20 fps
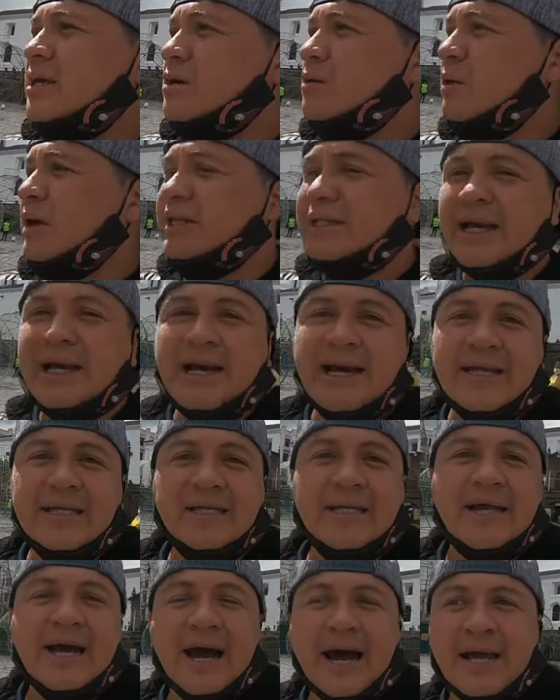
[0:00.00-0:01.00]
cuánta
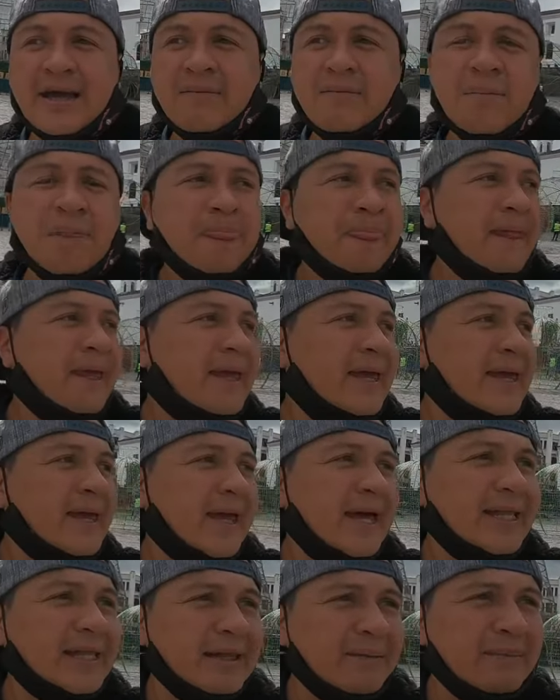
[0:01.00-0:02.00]
gente hay,
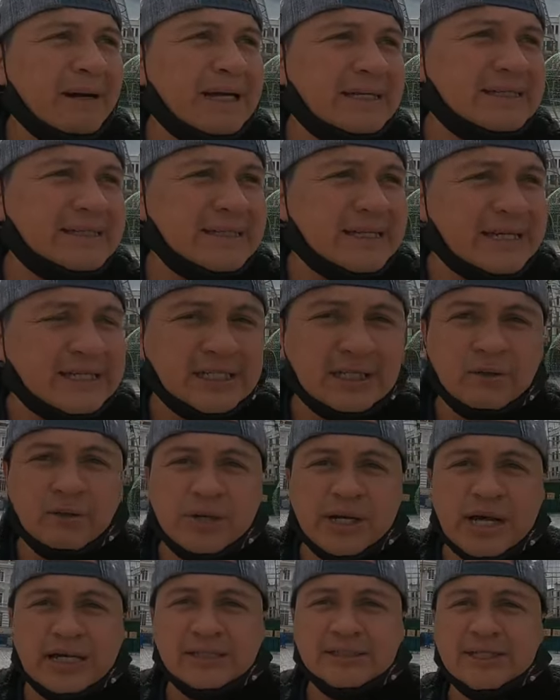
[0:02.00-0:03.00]
qué temas de
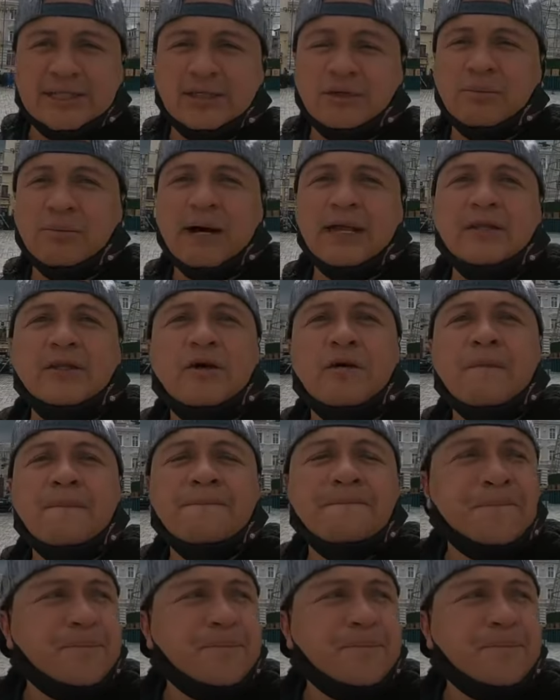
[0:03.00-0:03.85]
seguridad se está tomando